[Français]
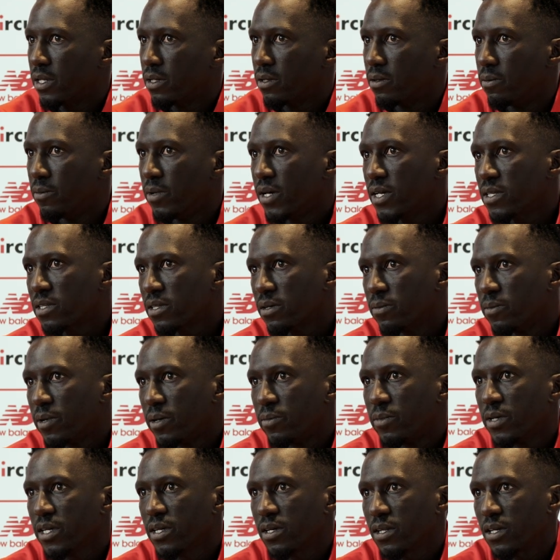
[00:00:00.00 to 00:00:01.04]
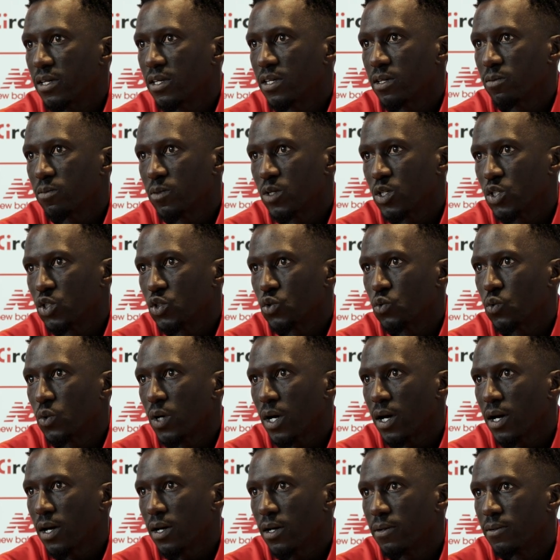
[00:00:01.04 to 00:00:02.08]
Et demain, c'est ma meilleure équipe qui
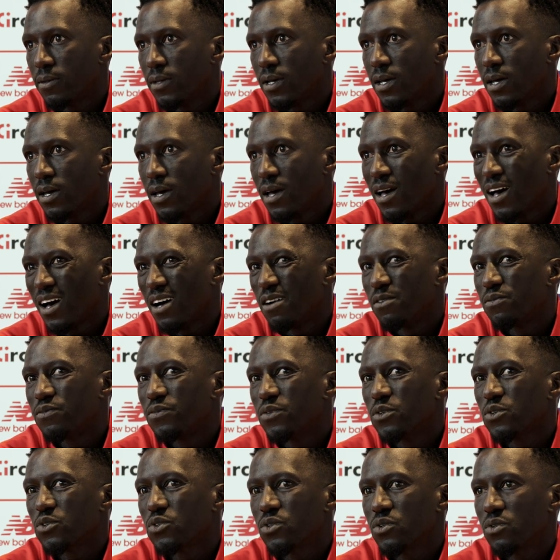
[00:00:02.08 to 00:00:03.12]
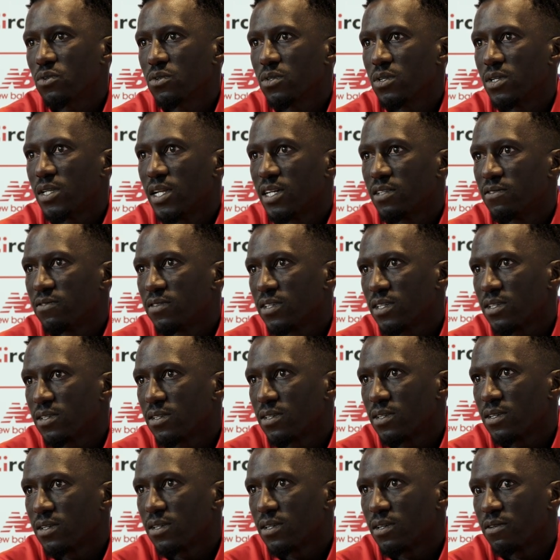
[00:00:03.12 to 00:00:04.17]
jouera en fonction de
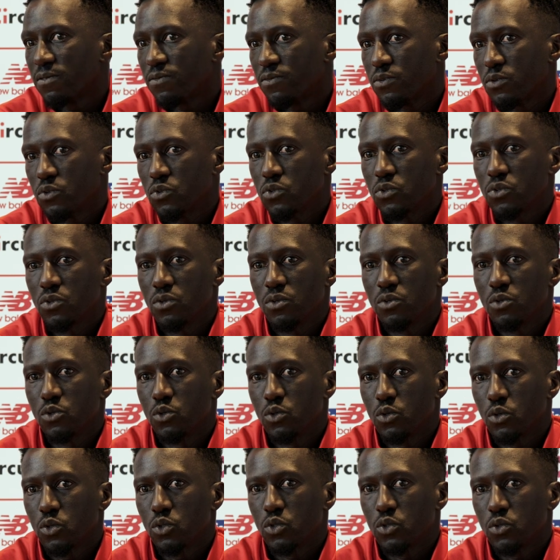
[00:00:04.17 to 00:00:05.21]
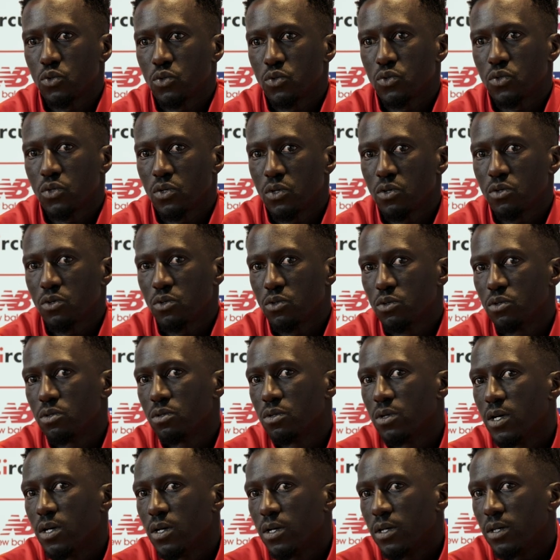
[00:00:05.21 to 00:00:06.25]
l'adversaire, en fonction de ce que je sens
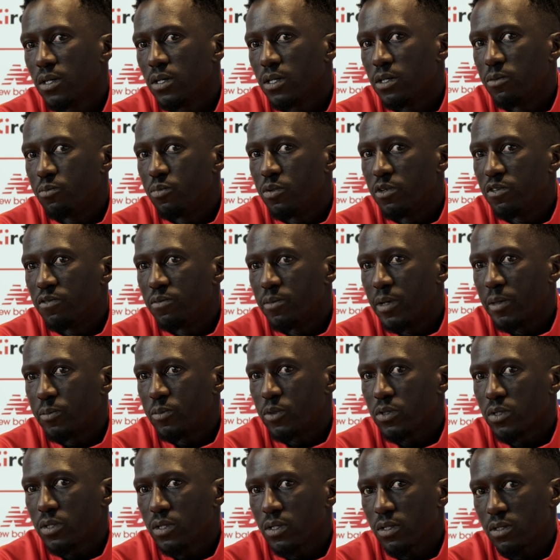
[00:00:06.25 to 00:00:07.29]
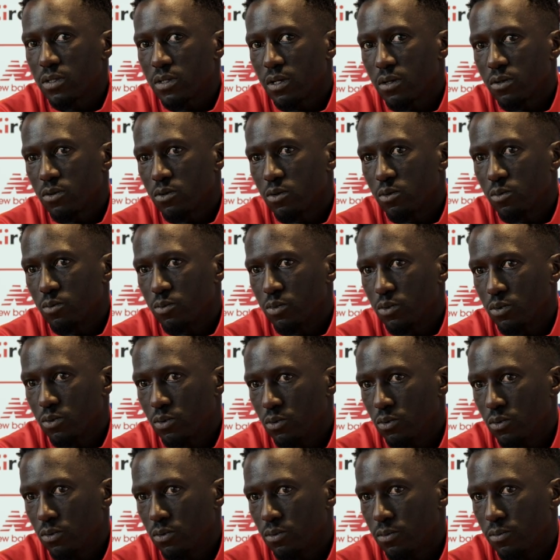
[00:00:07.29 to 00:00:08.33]
qu'ils peuvent m'apporter. Ça compte
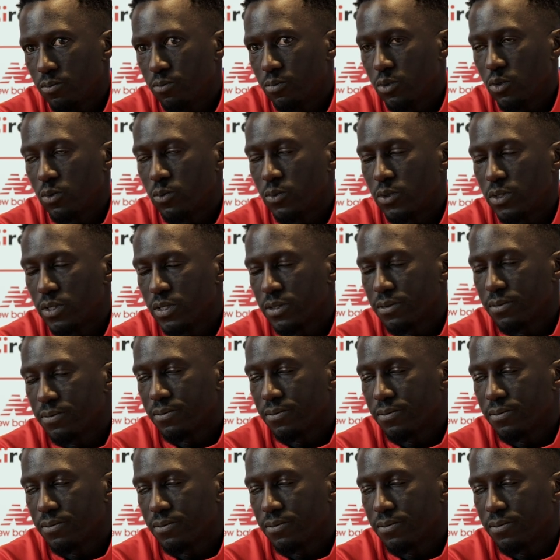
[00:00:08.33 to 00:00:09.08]
beaucoup pour moi.